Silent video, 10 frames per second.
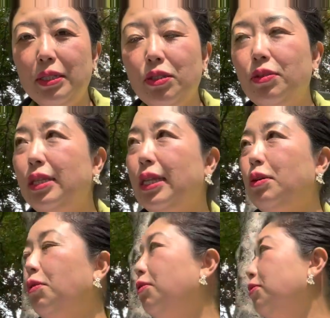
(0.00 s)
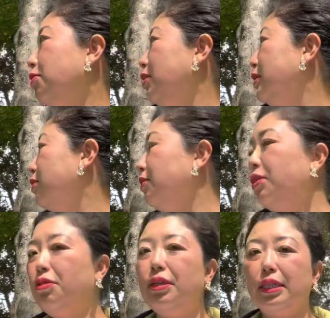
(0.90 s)
まあ、そんなね、ここの公園すごい
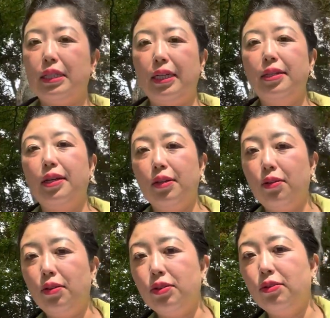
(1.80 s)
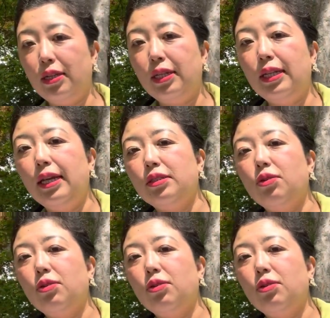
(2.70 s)
広いわけじゃないんだけど、そんなにね。